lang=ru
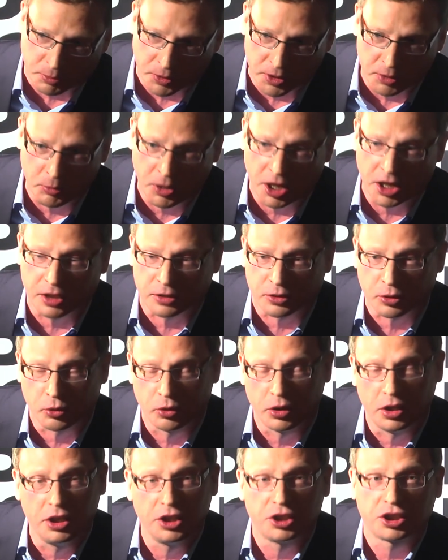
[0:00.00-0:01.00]
понимает
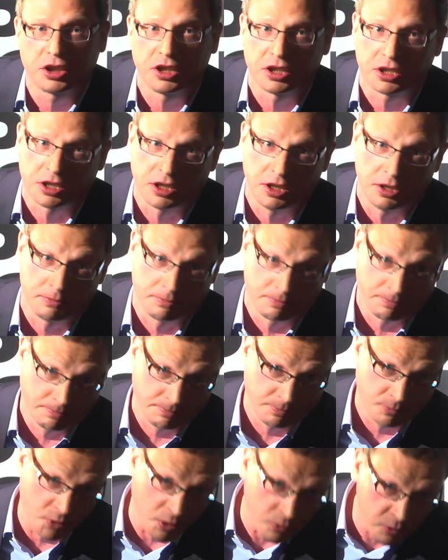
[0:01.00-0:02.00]
роль личности
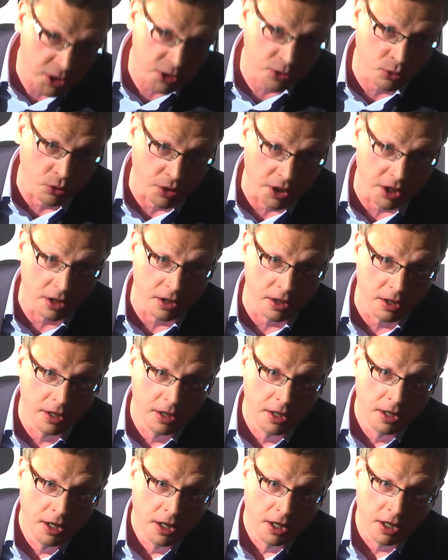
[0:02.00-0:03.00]
в истории.
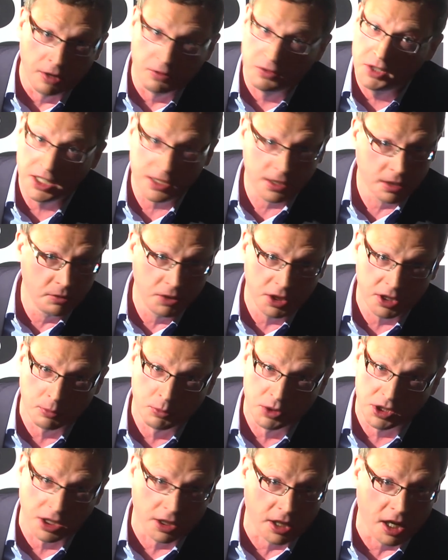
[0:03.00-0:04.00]
И вне
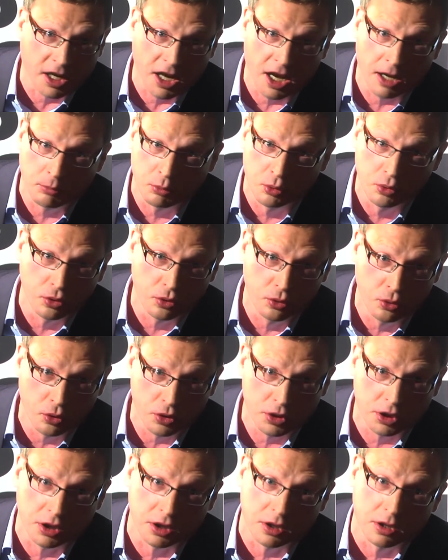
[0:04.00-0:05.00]
зависимости, какая будет
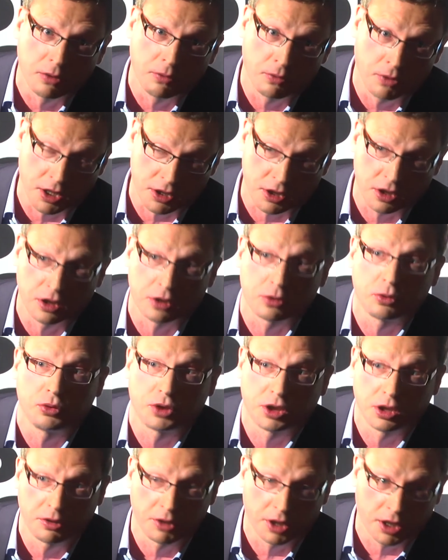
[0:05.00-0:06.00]
должность, важно, если у
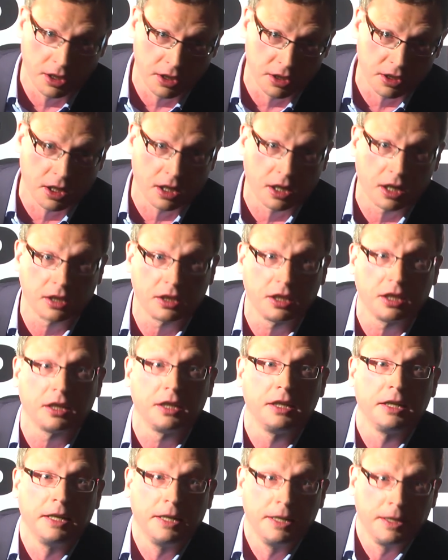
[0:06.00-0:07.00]
человека есть
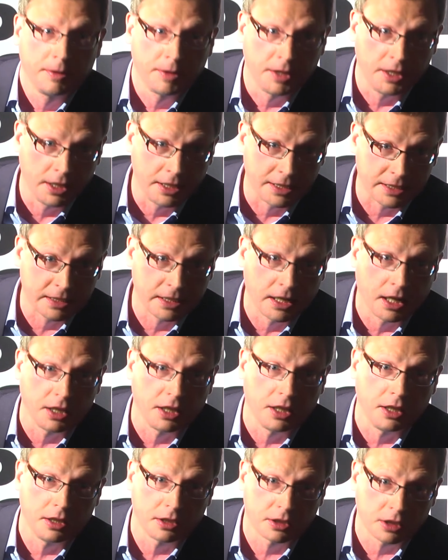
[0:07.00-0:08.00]
характер, есть
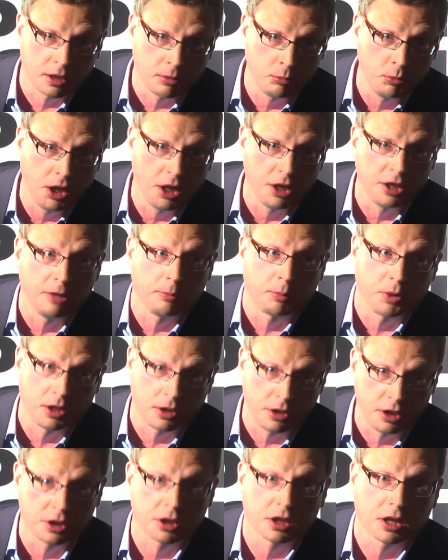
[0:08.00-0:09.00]
знания, есть стремление и
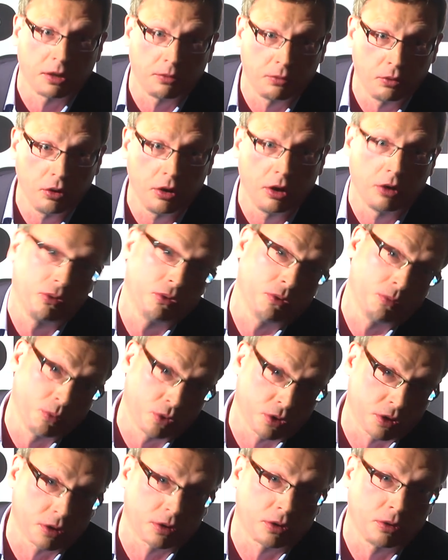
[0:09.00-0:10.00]
политическая воля, он
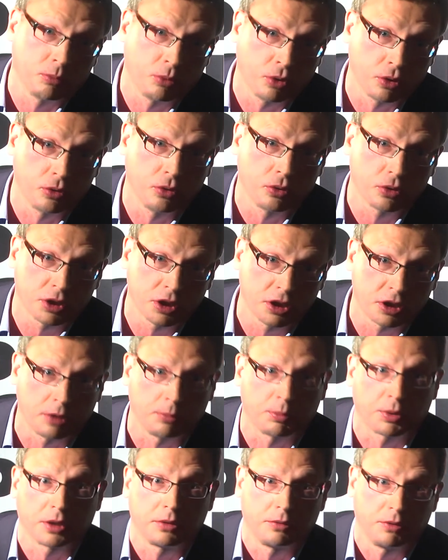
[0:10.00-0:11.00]
может с любой должности
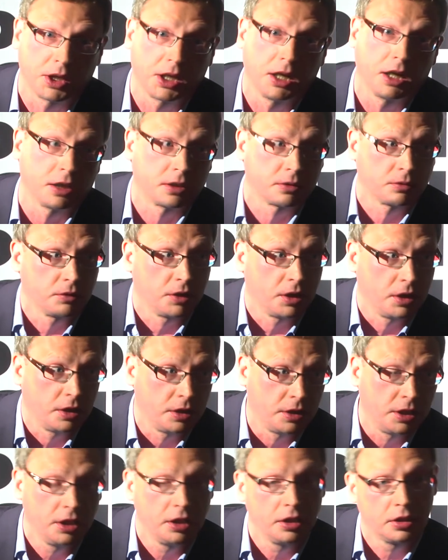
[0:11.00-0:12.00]
продвигать свои
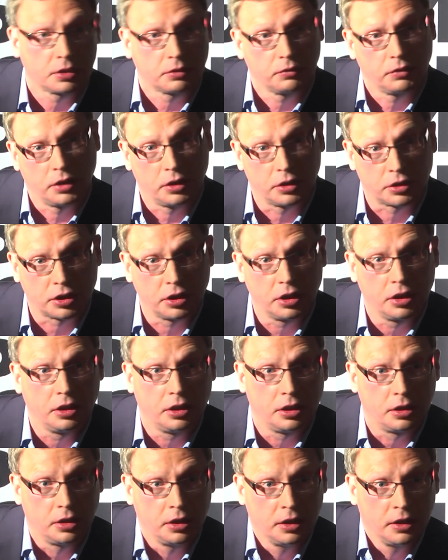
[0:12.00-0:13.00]
идеи, свои
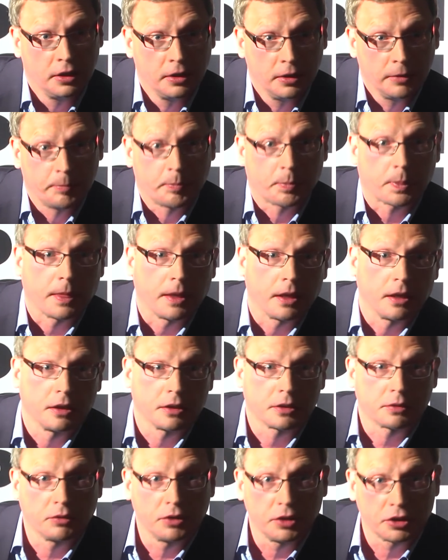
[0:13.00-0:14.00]
решения
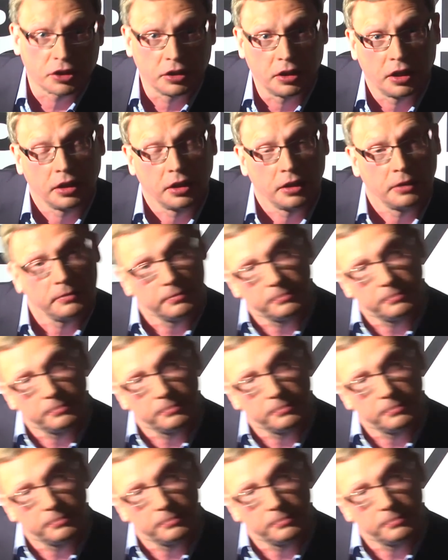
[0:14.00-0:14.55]
Э, свои желания.